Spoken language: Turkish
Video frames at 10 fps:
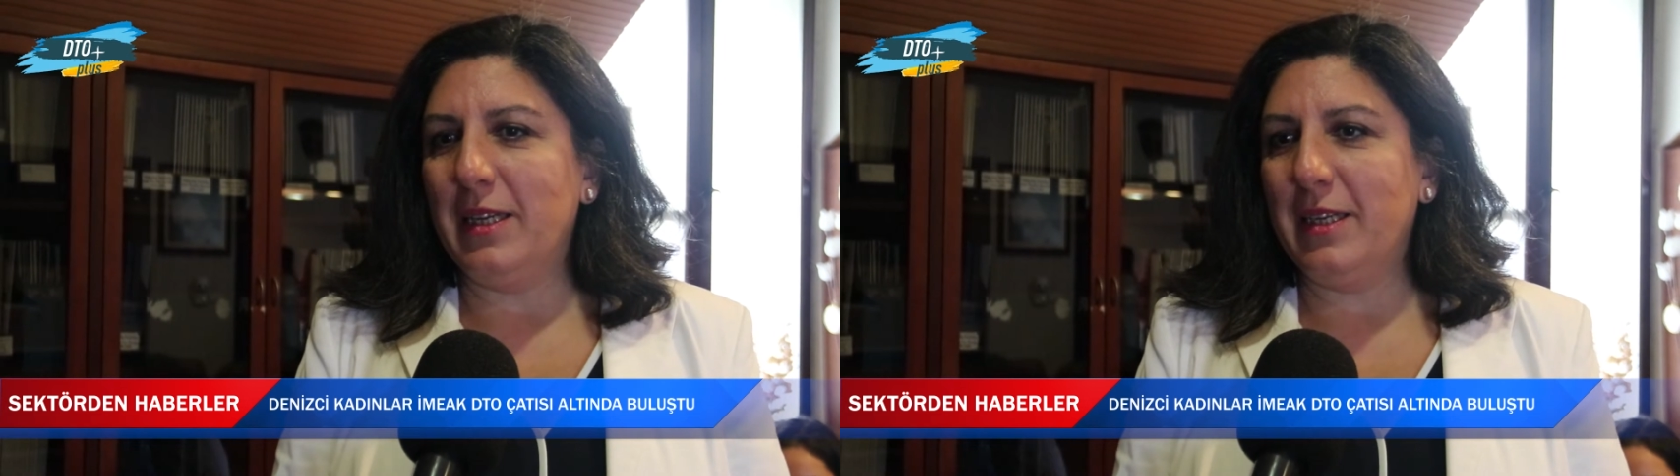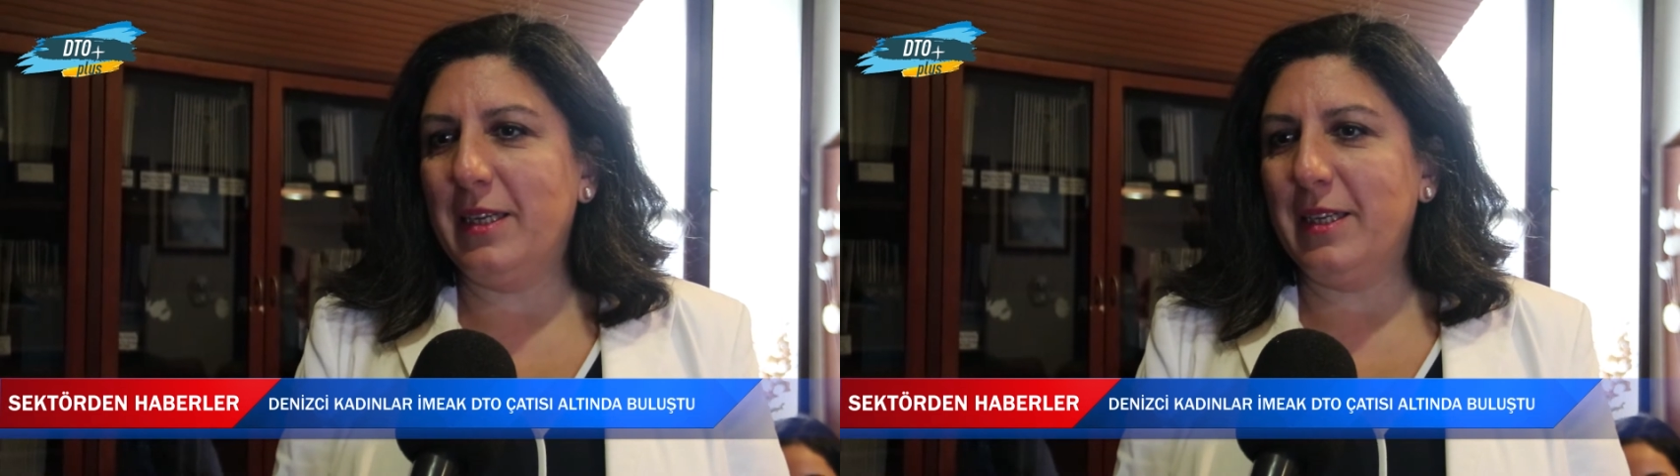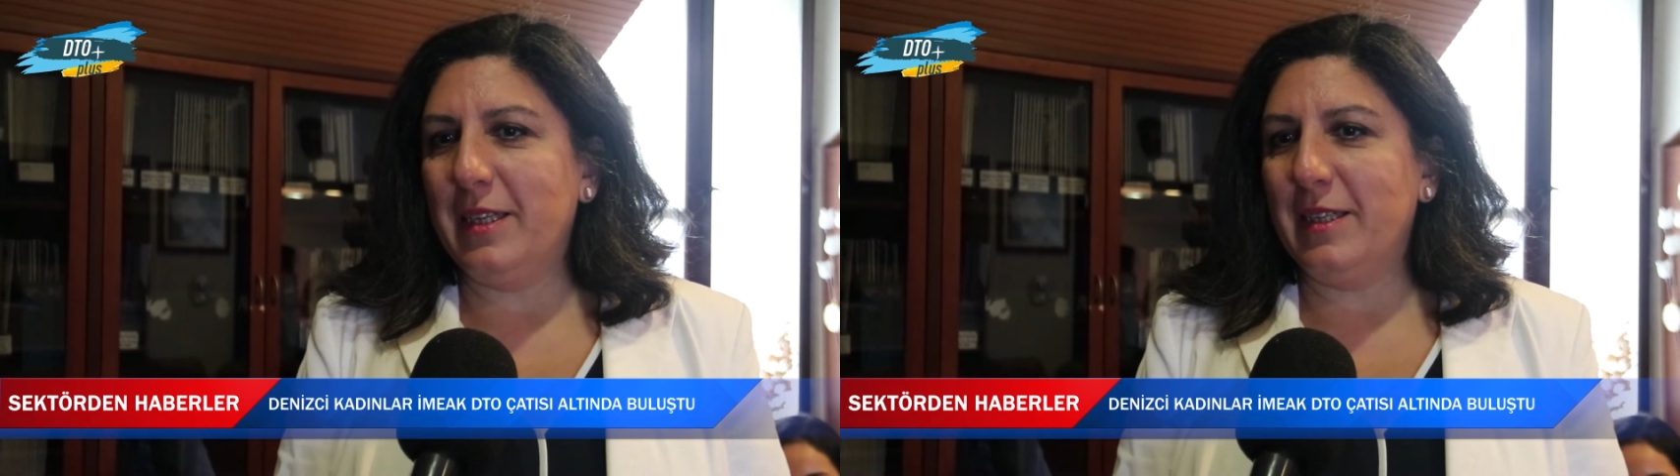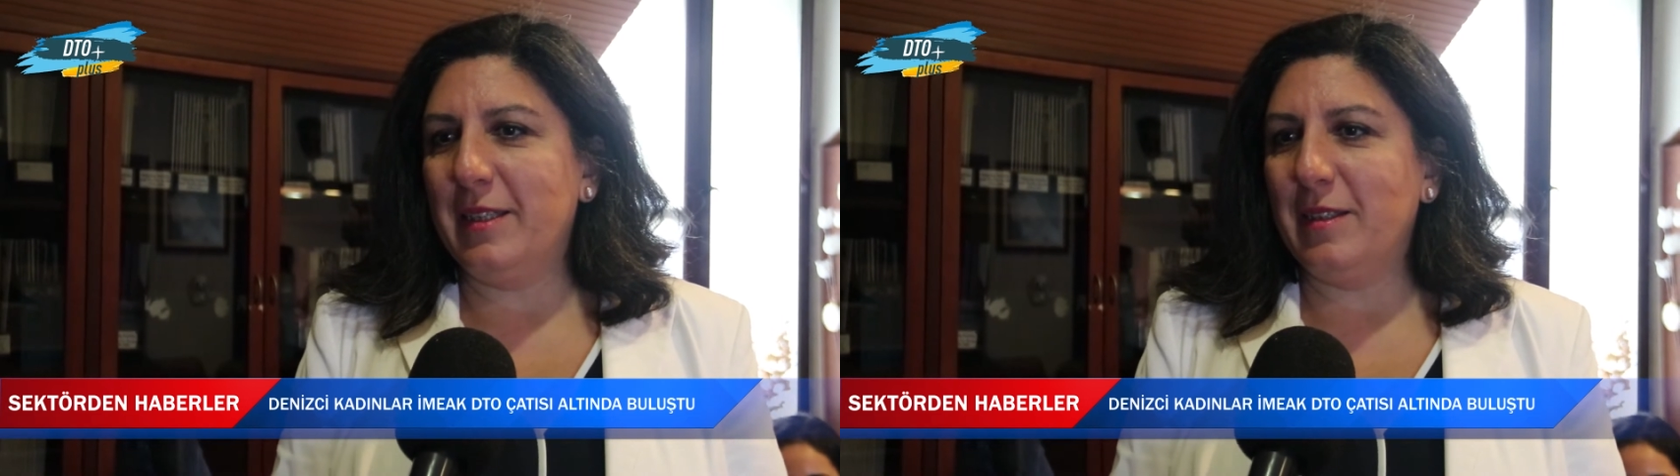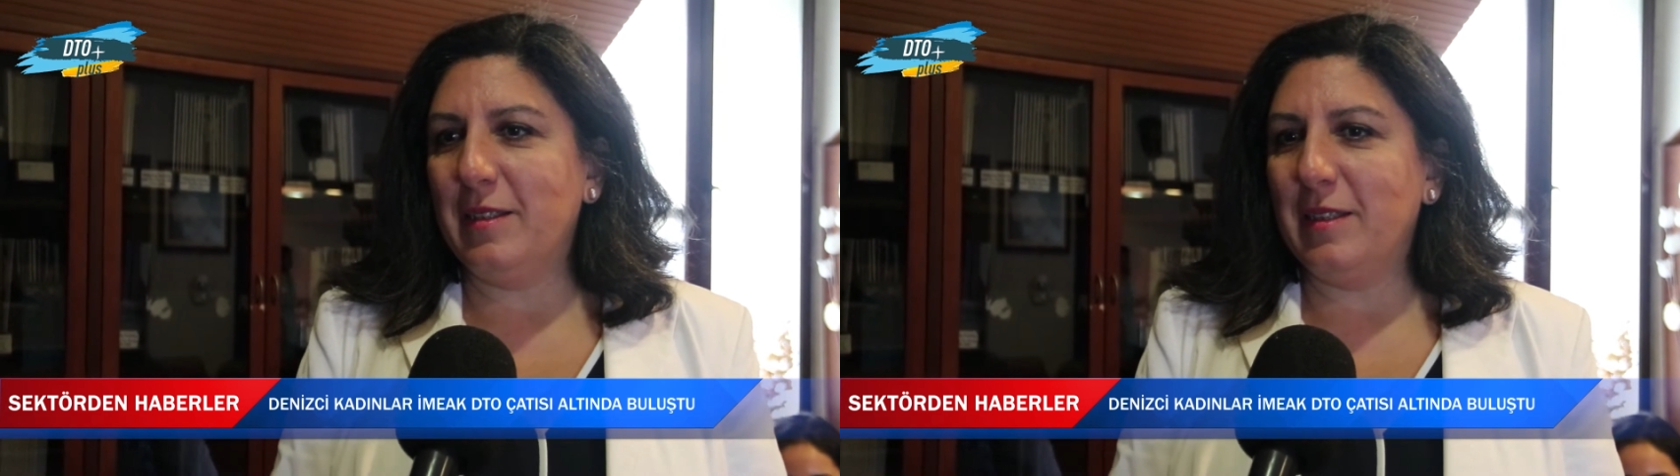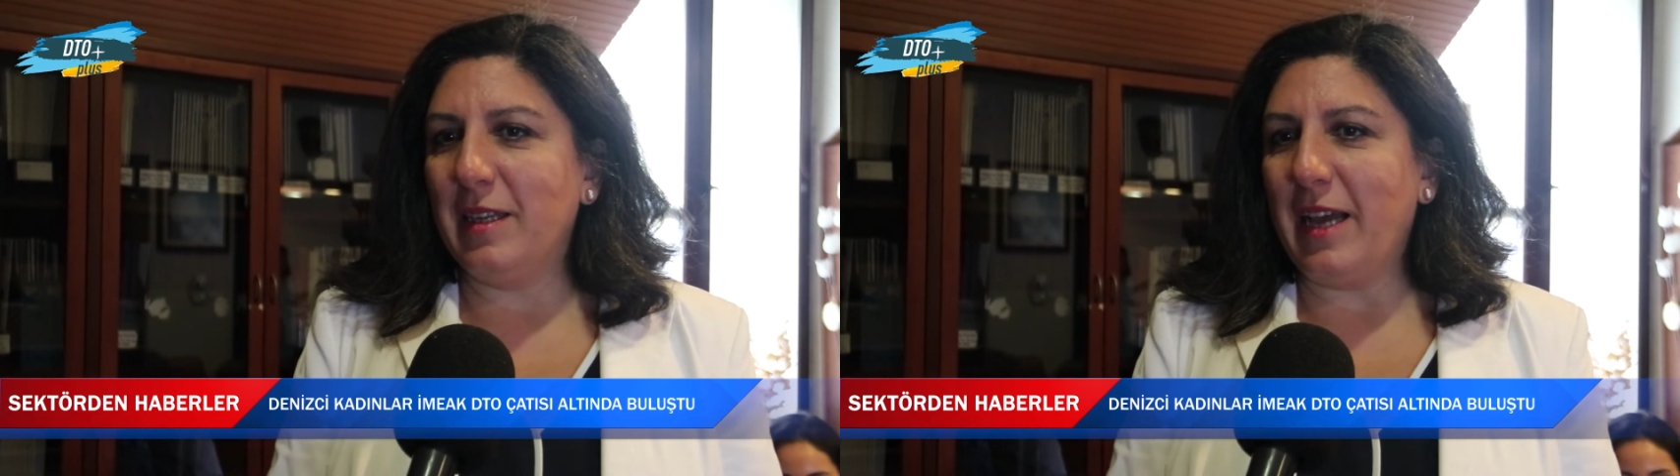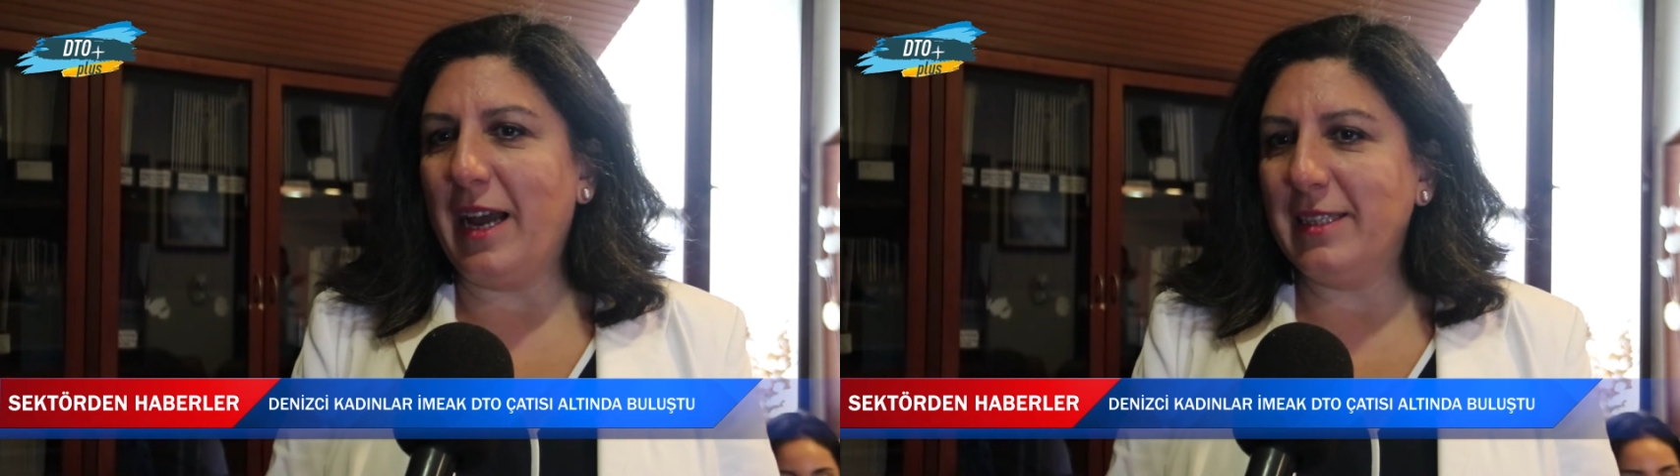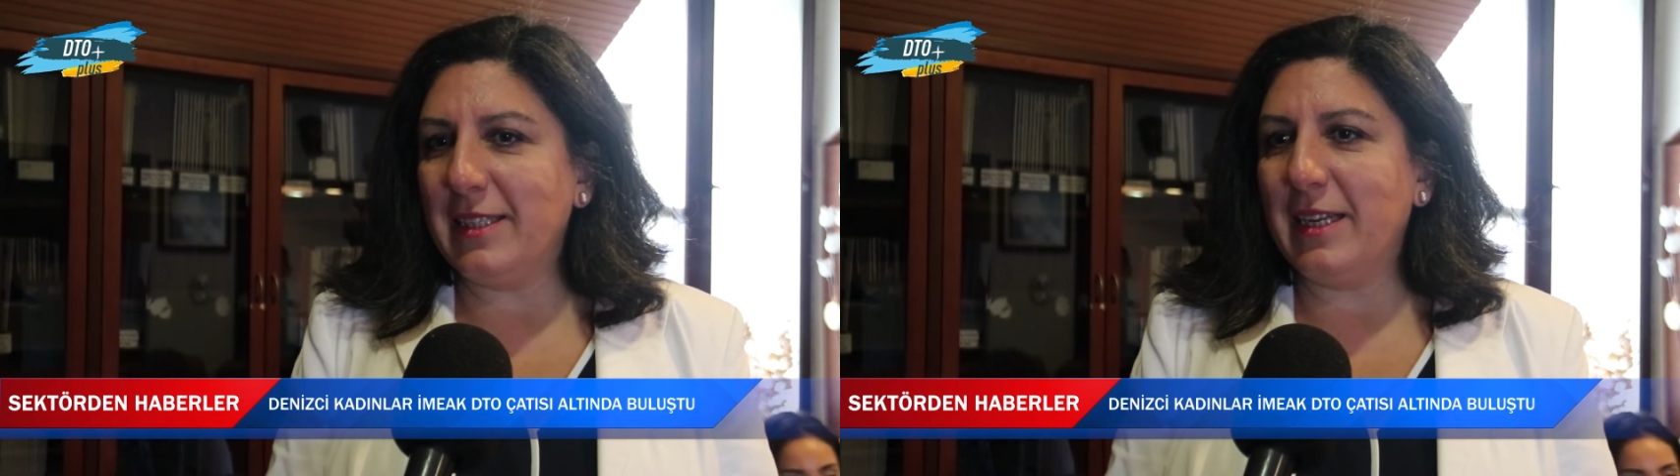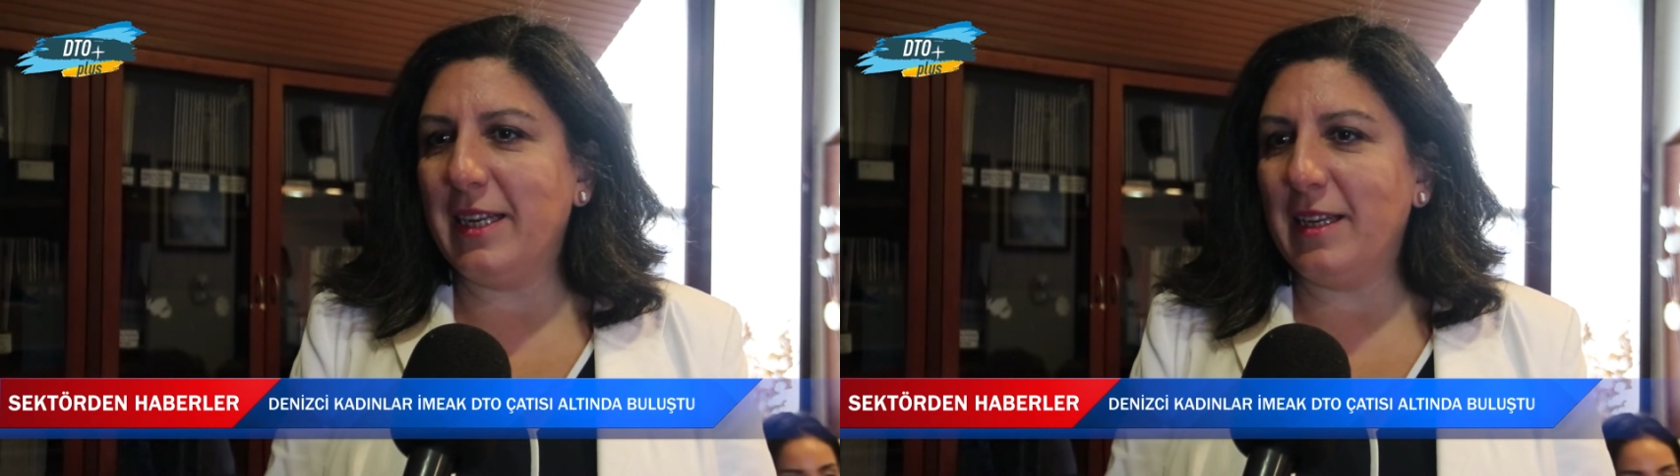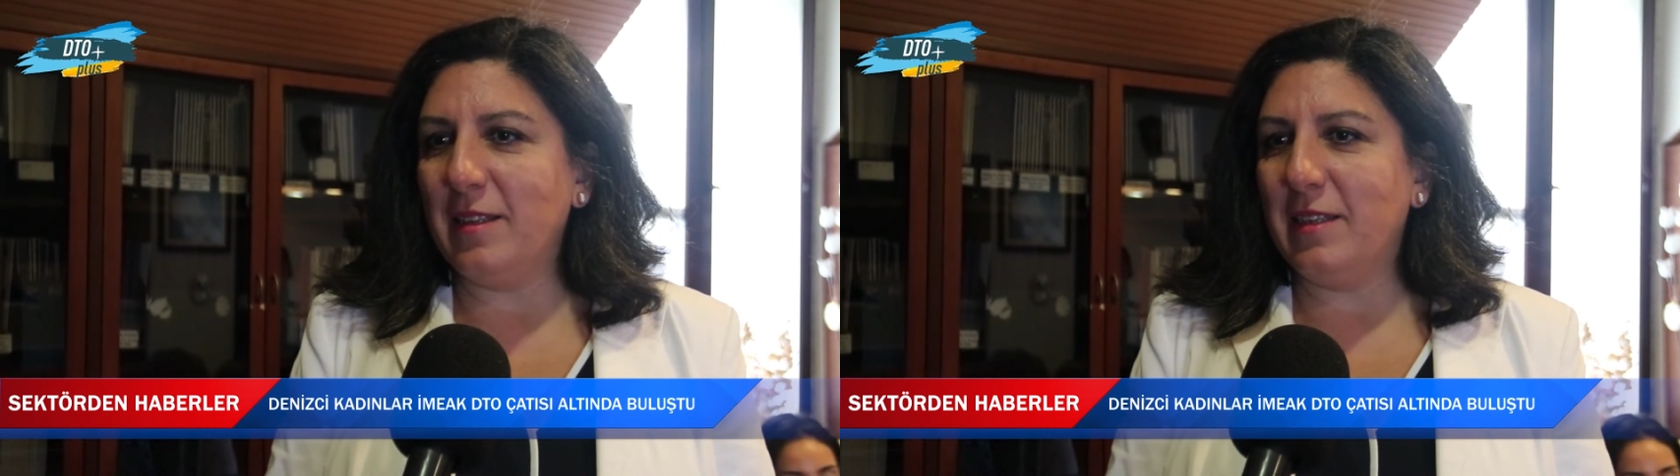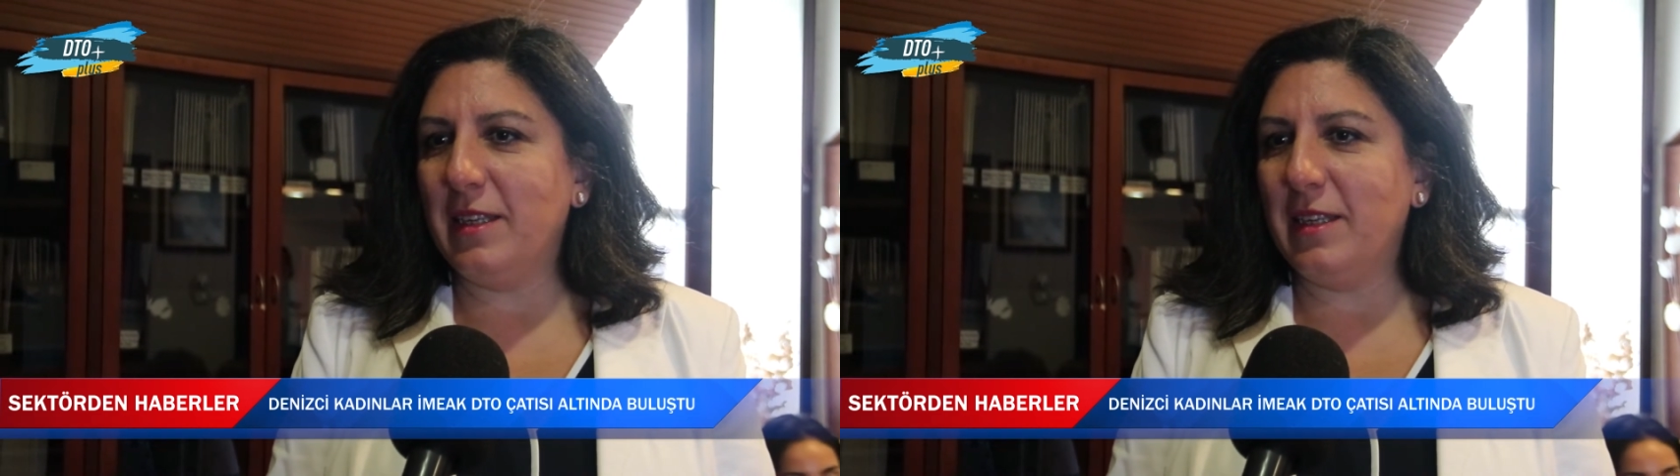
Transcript: E, her sene